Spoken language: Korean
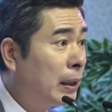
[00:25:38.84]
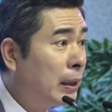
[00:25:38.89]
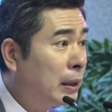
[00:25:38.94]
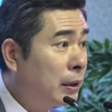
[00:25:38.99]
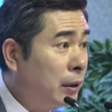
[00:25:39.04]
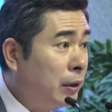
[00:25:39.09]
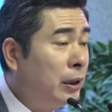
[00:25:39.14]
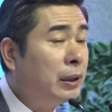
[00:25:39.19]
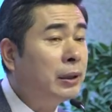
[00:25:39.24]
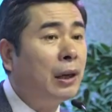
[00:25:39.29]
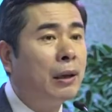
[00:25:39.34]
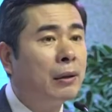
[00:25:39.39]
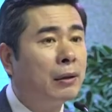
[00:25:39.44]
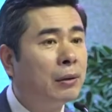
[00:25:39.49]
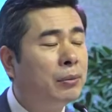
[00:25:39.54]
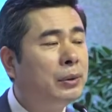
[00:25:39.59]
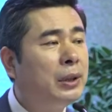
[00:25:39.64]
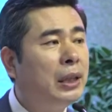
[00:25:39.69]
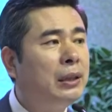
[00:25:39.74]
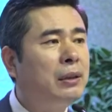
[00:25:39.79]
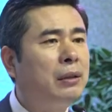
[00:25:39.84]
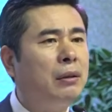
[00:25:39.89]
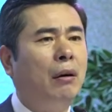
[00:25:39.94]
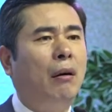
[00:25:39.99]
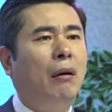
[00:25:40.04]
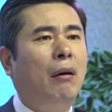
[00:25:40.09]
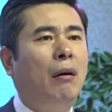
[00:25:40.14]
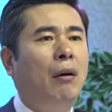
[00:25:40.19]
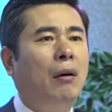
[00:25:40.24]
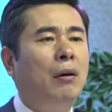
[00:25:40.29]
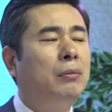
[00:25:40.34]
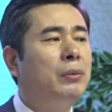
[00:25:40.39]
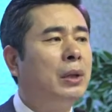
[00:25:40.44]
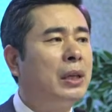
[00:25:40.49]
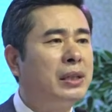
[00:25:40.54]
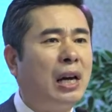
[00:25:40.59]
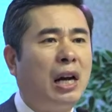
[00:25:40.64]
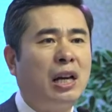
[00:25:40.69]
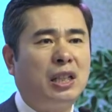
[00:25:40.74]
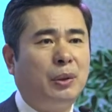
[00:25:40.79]
그러니까 여러분들이 뜨거운
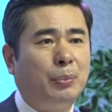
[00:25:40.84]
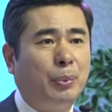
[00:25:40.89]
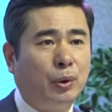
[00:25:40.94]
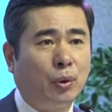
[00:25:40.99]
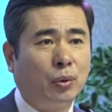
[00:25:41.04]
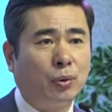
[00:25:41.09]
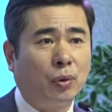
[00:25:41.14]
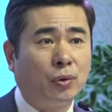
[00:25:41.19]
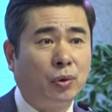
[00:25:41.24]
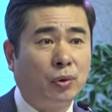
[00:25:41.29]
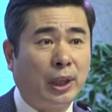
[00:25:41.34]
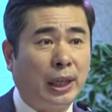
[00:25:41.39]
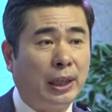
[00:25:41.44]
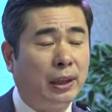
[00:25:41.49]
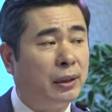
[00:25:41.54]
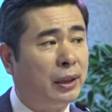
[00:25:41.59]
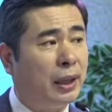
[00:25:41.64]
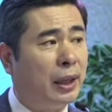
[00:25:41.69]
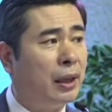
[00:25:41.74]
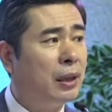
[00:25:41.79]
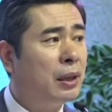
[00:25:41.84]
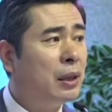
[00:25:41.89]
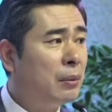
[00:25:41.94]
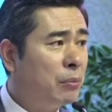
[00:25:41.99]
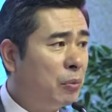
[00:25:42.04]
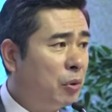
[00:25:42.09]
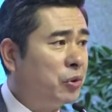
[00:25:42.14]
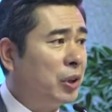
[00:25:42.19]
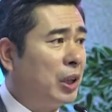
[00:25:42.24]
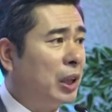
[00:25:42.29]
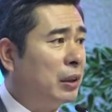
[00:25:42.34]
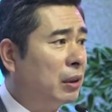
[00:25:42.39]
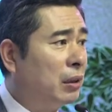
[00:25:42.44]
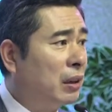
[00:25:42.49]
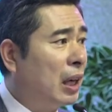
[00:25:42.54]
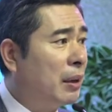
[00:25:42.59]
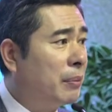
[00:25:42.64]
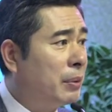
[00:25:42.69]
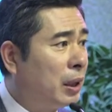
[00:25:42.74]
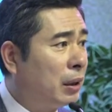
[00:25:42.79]
42도 뭐 정도 되는데 물속에
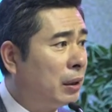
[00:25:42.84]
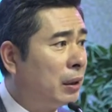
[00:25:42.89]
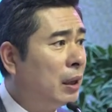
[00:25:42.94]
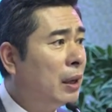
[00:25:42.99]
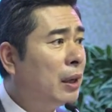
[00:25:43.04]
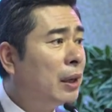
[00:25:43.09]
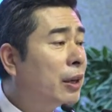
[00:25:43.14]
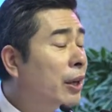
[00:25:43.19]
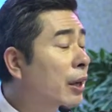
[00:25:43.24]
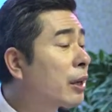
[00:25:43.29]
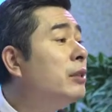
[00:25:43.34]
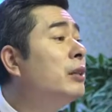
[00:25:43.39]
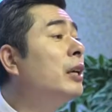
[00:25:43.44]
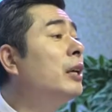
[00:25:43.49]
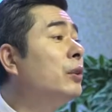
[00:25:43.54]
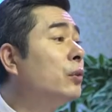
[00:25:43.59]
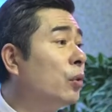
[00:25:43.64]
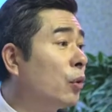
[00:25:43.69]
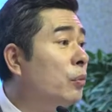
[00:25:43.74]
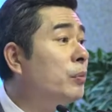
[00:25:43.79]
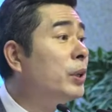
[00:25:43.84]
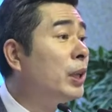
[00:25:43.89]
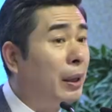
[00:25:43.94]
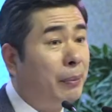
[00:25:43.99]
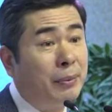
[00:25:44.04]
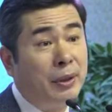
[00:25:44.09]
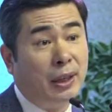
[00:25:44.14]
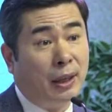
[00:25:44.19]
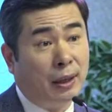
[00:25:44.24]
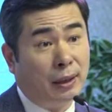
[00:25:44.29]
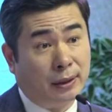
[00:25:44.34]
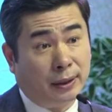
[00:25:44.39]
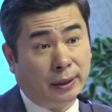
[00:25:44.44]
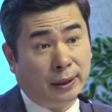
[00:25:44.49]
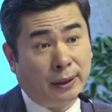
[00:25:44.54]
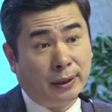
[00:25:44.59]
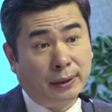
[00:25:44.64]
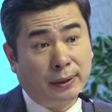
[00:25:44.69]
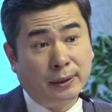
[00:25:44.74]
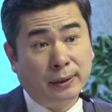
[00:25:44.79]
들어가면 굉장히 도움이 됩니다
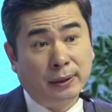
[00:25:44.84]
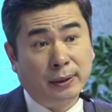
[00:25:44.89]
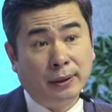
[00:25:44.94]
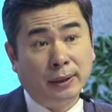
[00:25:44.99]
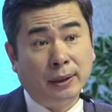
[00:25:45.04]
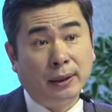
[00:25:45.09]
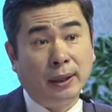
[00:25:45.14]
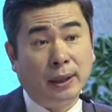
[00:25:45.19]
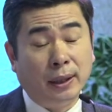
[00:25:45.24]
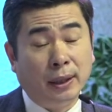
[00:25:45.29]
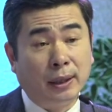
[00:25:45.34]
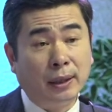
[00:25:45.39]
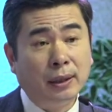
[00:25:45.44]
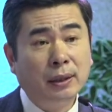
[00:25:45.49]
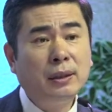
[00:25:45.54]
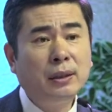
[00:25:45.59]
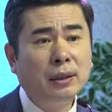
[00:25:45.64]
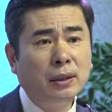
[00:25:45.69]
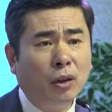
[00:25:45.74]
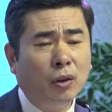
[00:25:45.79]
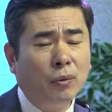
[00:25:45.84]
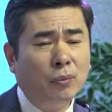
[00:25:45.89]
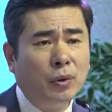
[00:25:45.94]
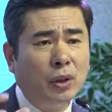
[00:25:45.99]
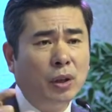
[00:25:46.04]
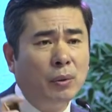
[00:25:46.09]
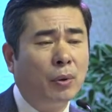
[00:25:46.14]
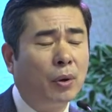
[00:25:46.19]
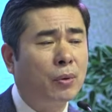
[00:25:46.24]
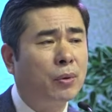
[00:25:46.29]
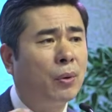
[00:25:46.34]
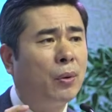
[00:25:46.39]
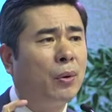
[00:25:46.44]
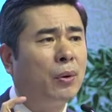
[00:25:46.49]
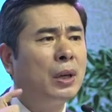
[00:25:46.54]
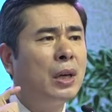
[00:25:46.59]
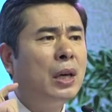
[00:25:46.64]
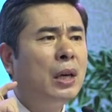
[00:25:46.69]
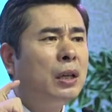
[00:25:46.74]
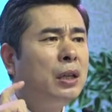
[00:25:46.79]
그냥. 예. 뜨거운 물을
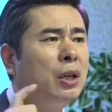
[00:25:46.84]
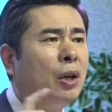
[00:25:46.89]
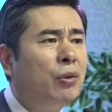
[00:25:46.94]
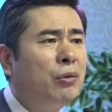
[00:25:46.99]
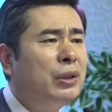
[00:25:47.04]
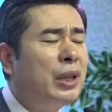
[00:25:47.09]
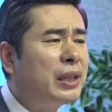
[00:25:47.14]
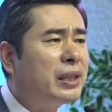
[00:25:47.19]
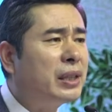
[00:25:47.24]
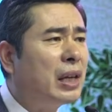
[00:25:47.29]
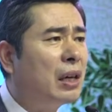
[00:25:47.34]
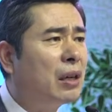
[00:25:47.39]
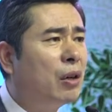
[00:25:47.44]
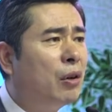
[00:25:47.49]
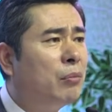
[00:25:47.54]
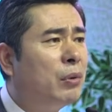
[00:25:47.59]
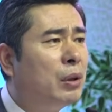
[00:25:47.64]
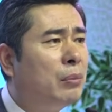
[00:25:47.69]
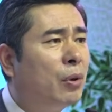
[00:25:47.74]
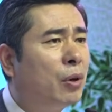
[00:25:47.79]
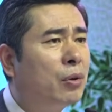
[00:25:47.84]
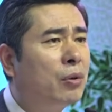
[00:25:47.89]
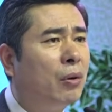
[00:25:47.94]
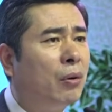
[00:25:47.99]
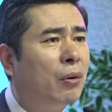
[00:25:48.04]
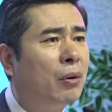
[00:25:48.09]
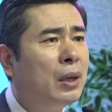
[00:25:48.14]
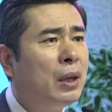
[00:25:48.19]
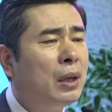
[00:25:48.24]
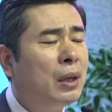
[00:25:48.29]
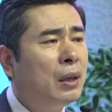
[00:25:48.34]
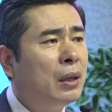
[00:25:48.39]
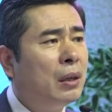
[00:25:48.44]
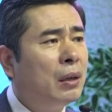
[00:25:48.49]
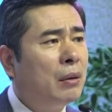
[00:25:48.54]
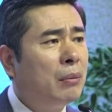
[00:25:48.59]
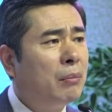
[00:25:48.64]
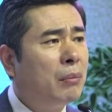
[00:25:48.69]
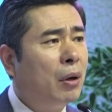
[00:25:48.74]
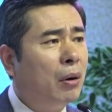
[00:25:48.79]
먹고 겨울에 차가운 물 먹고
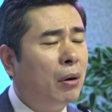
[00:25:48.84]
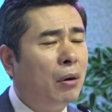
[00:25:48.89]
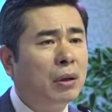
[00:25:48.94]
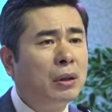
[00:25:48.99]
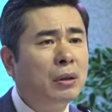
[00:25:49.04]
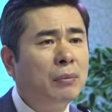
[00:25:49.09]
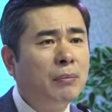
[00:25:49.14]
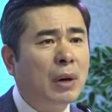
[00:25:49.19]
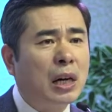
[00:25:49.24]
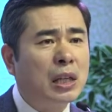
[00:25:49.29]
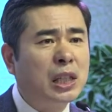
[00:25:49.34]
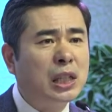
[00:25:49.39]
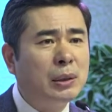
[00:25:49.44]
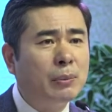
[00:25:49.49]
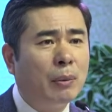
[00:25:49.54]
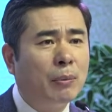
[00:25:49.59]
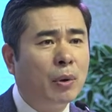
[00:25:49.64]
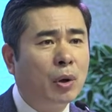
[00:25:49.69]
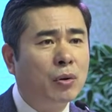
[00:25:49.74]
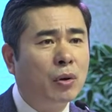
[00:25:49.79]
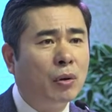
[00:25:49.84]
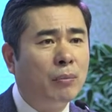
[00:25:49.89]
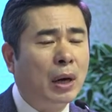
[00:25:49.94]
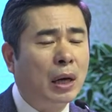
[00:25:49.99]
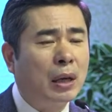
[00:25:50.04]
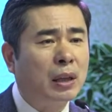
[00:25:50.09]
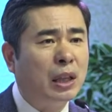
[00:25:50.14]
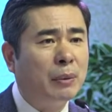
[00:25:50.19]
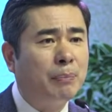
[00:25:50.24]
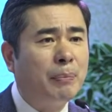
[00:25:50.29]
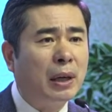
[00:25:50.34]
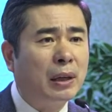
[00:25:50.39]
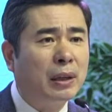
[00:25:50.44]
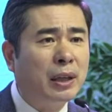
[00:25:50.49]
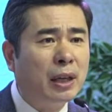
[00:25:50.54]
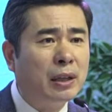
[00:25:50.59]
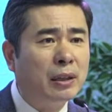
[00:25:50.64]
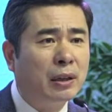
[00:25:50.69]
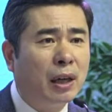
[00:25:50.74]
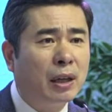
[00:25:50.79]
뭐 얼음 막 씹어 먹고 막 이빨
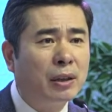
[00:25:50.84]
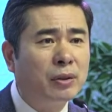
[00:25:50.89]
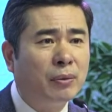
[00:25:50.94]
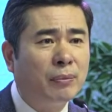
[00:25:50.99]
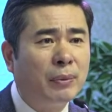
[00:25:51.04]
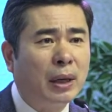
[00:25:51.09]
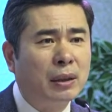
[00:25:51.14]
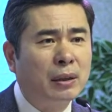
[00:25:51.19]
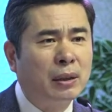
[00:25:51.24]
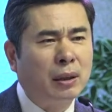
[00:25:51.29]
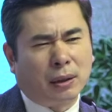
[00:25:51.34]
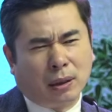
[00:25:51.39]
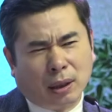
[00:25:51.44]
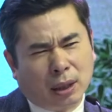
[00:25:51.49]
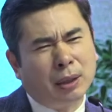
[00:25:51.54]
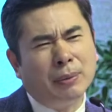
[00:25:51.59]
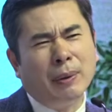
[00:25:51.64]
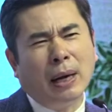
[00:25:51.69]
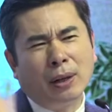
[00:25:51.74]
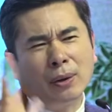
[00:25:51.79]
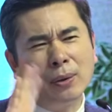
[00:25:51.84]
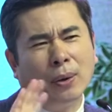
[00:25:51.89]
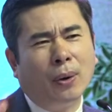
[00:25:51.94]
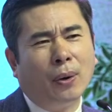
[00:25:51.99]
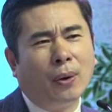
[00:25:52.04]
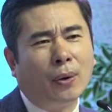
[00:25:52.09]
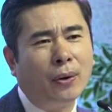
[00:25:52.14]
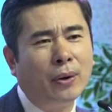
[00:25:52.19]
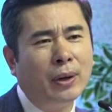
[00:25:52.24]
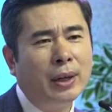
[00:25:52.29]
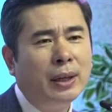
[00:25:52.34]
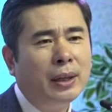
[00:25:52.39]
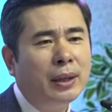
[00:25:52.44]
깨져가지고 막 그러지 말고